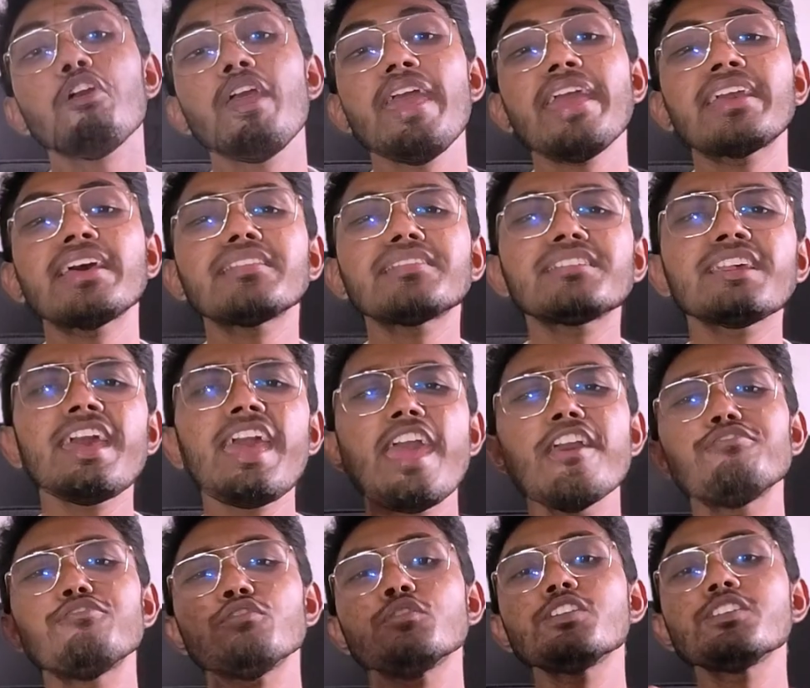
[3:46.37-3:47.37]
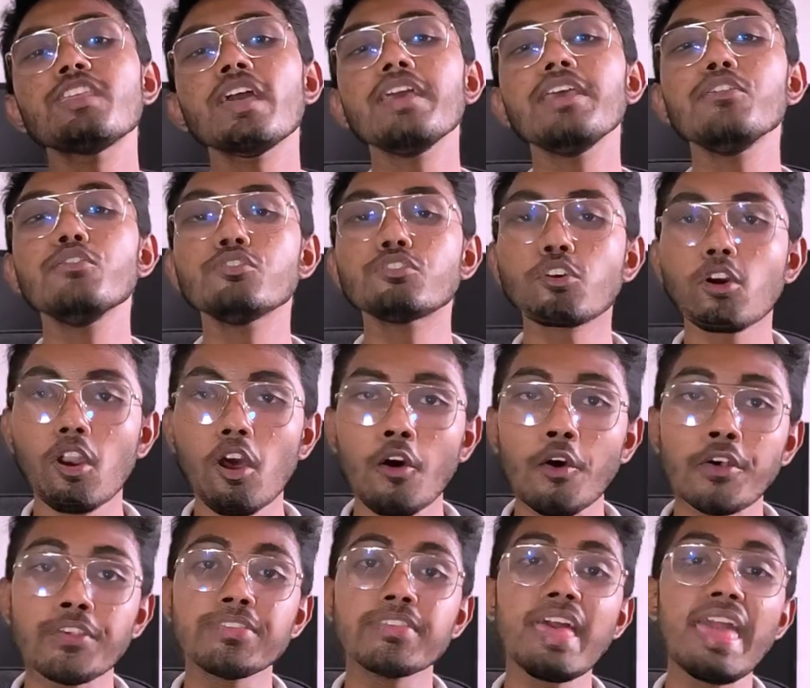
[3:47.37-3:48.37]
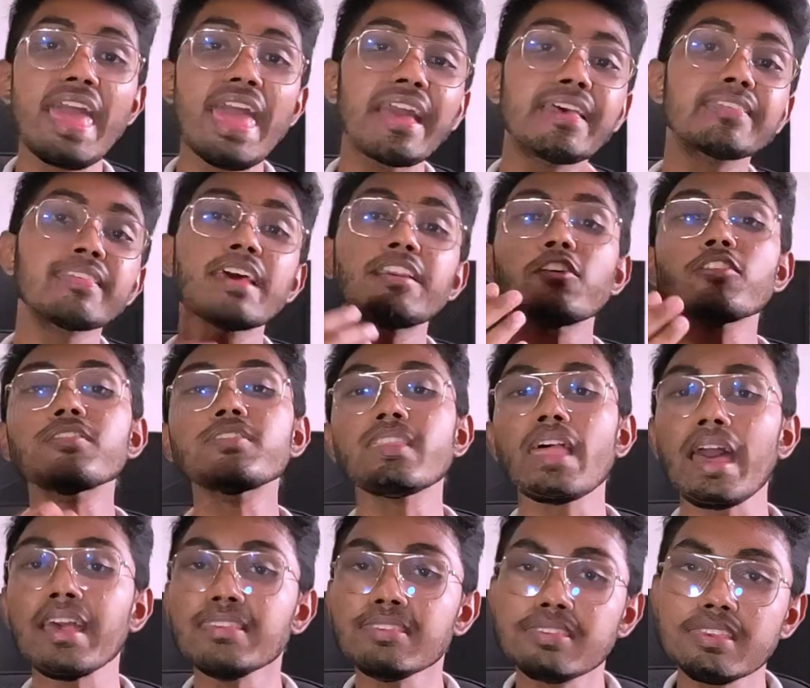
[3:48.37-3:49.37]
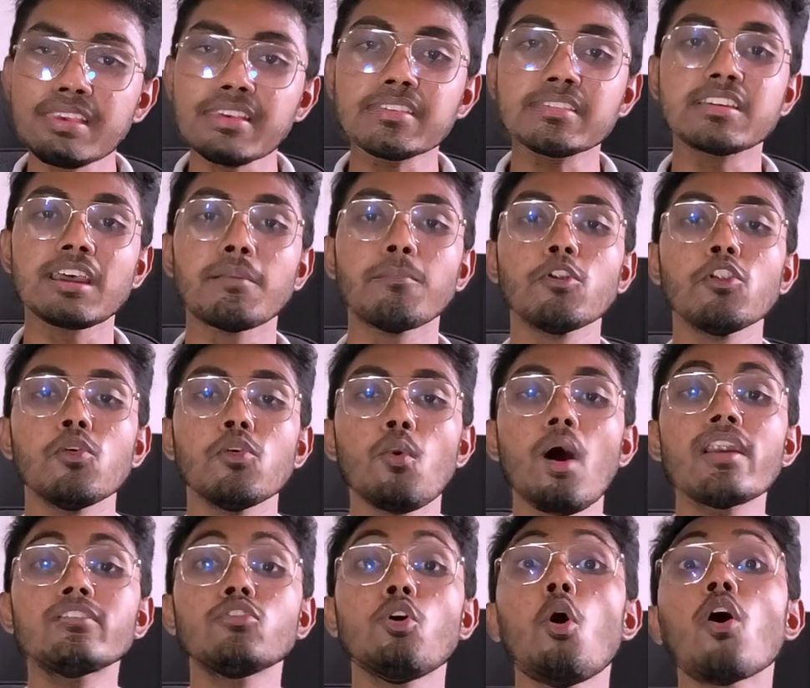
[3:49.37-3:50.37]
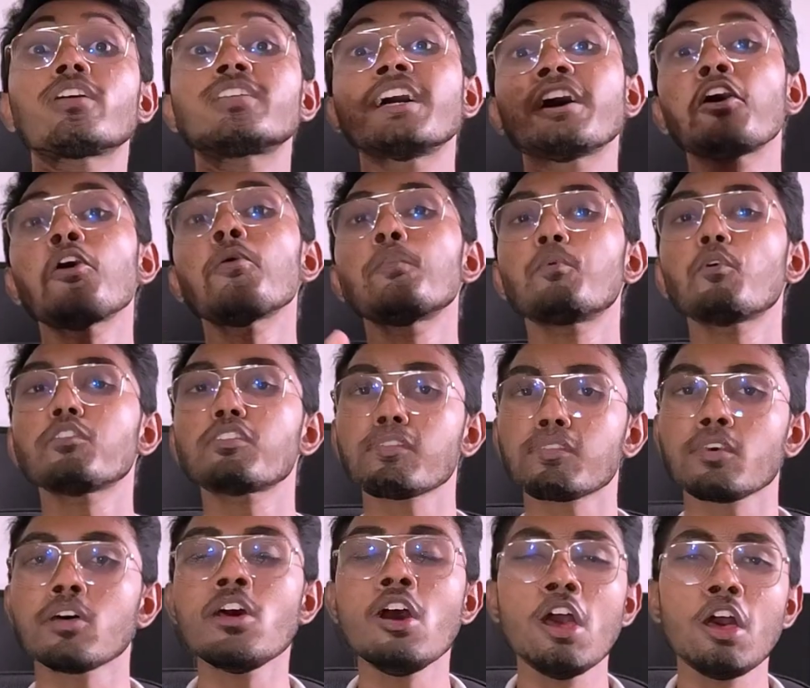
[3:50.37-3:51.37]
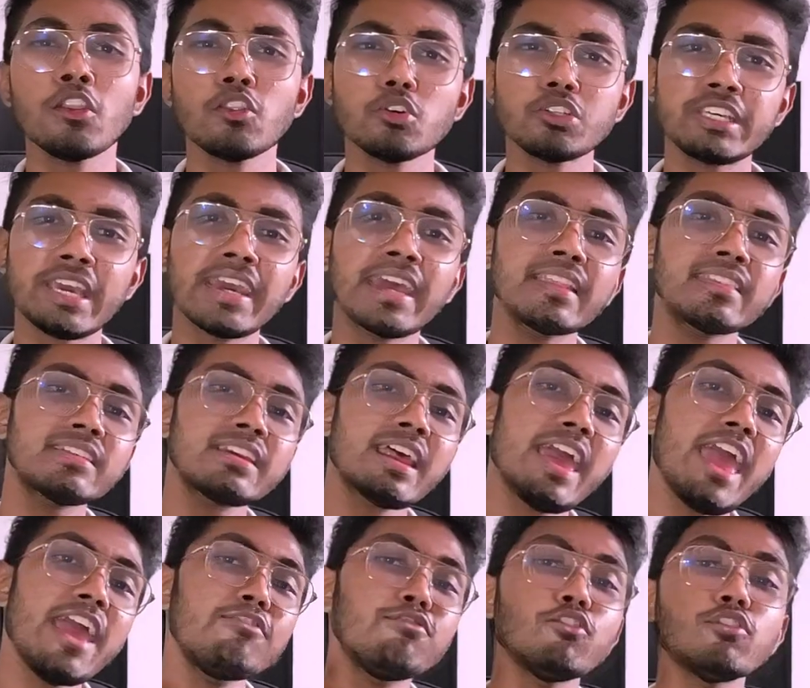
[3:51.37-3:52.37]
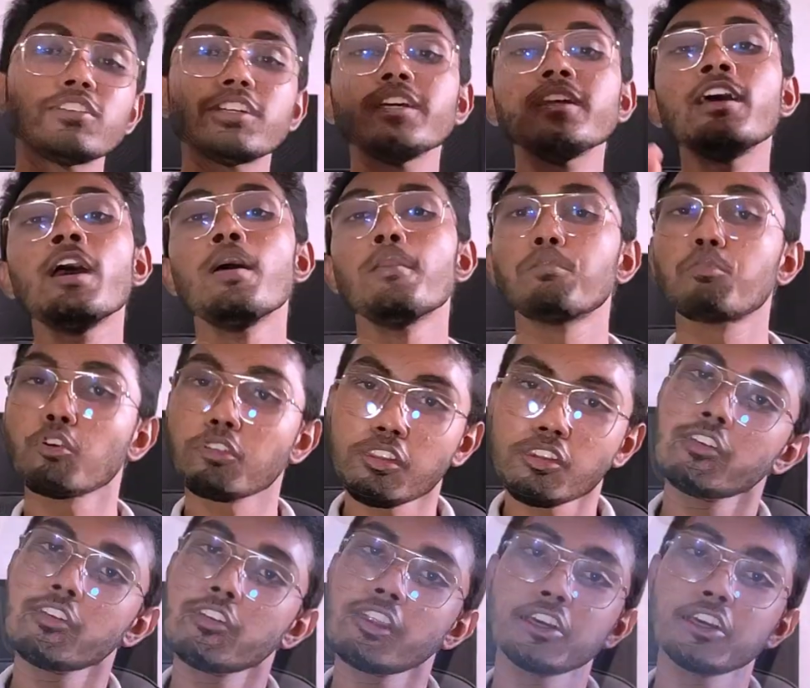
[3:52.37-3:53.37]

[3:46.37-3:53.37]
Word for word: তো এই ক্ষেত্রে এই ফোনটিতে ইউজ করা হয়েছে এক্সাইনস নাইন সিক্স ডাবল ওয়ান অক্টাকোর প্রসেসর তো সেক্ষেত্রে এই ফোনটির প্রসেসর